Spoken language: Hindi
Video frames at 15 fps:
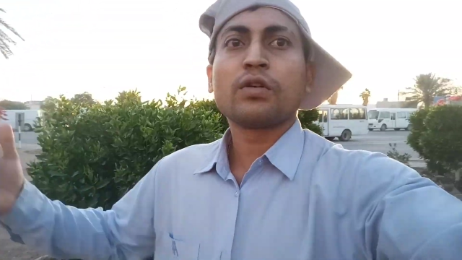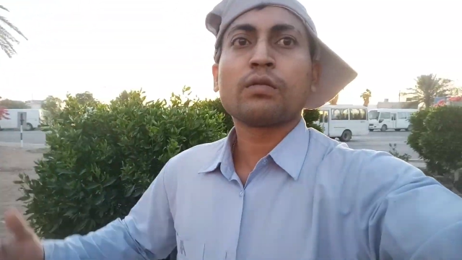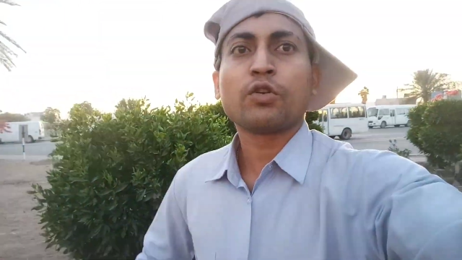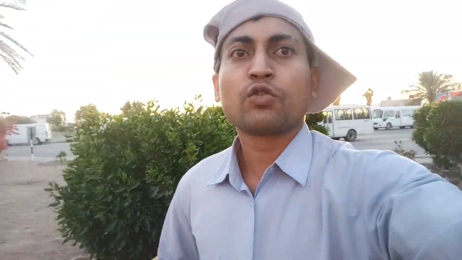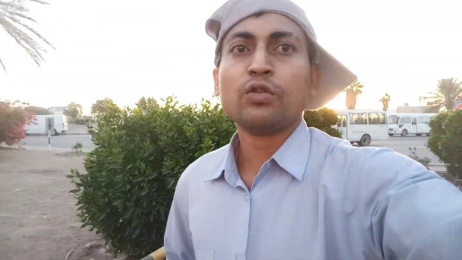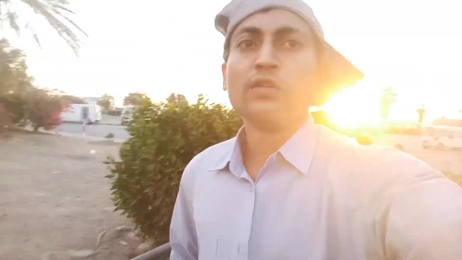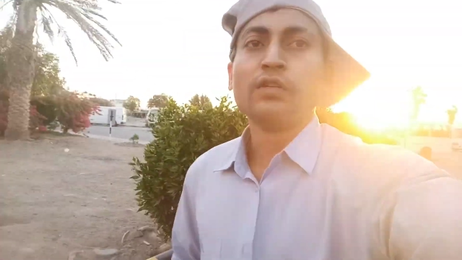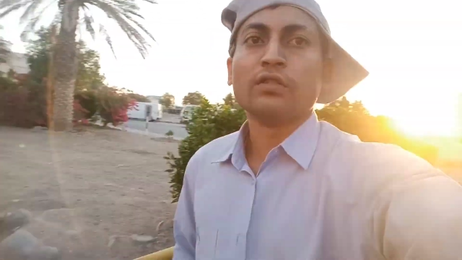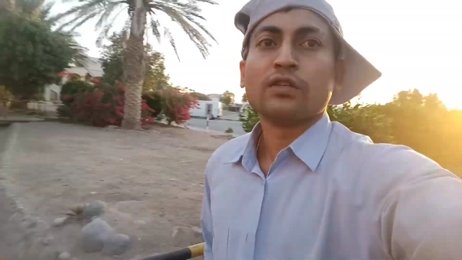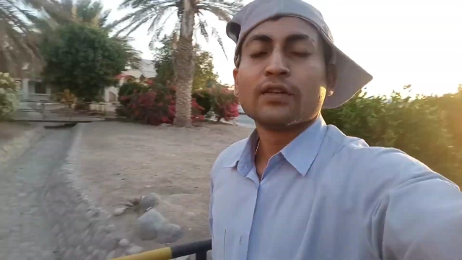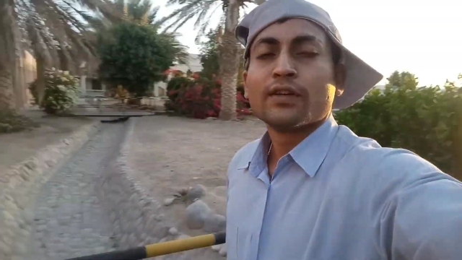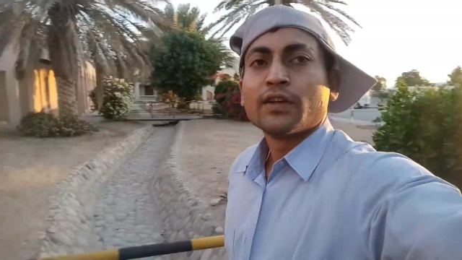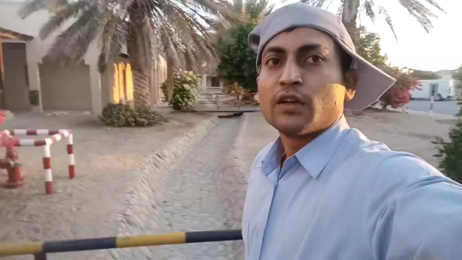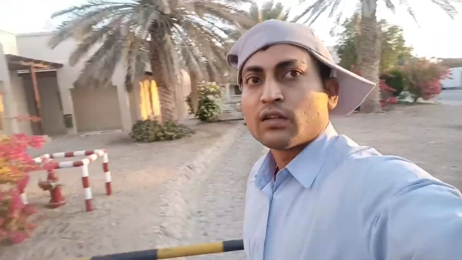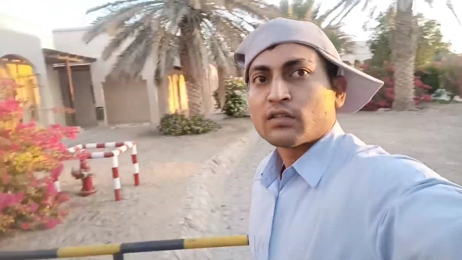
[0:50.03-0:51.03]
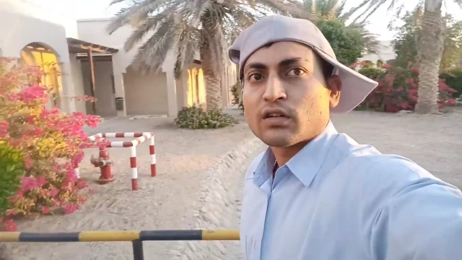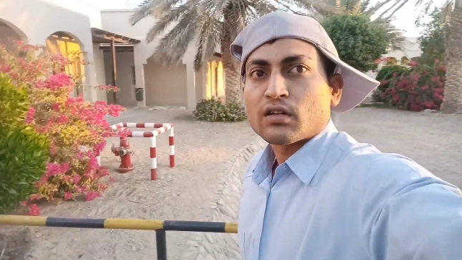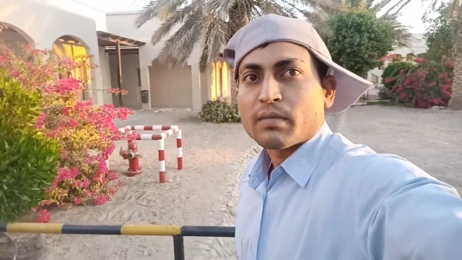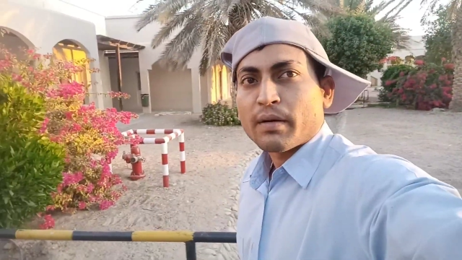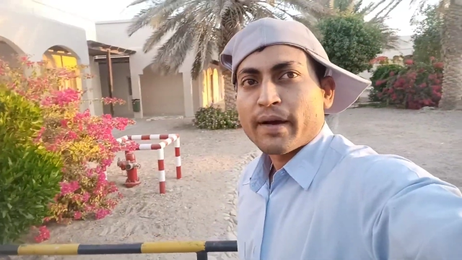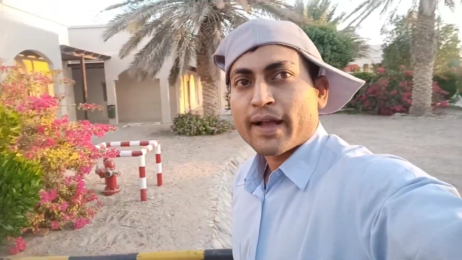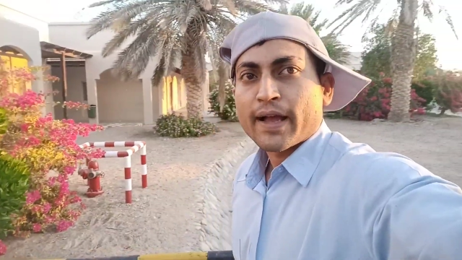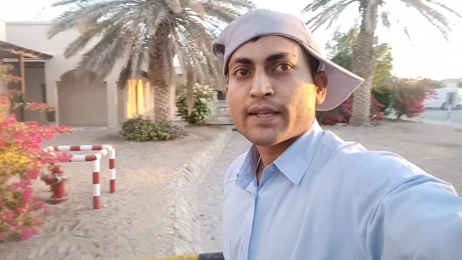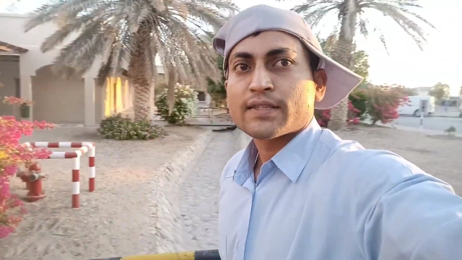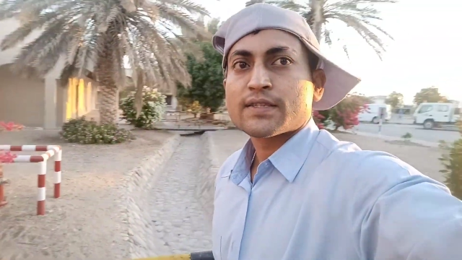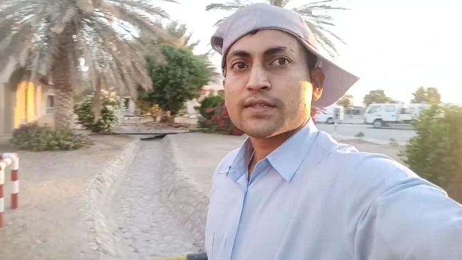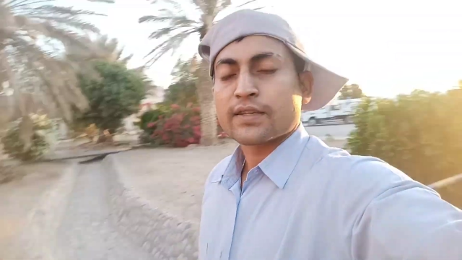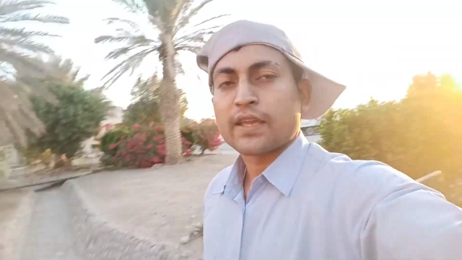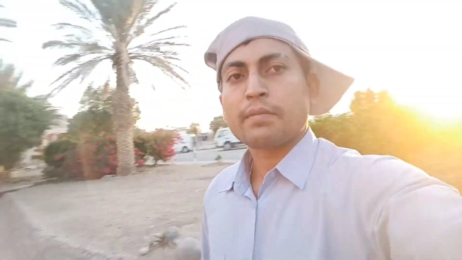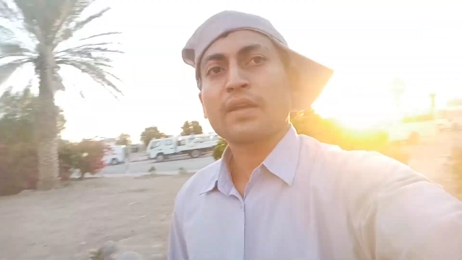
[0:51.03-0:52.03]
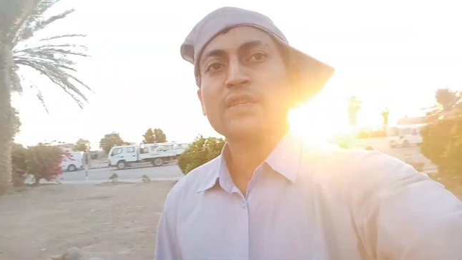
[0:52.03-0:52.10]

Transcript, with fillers: बोलो कुल्लू तो बाय गाइस खेपे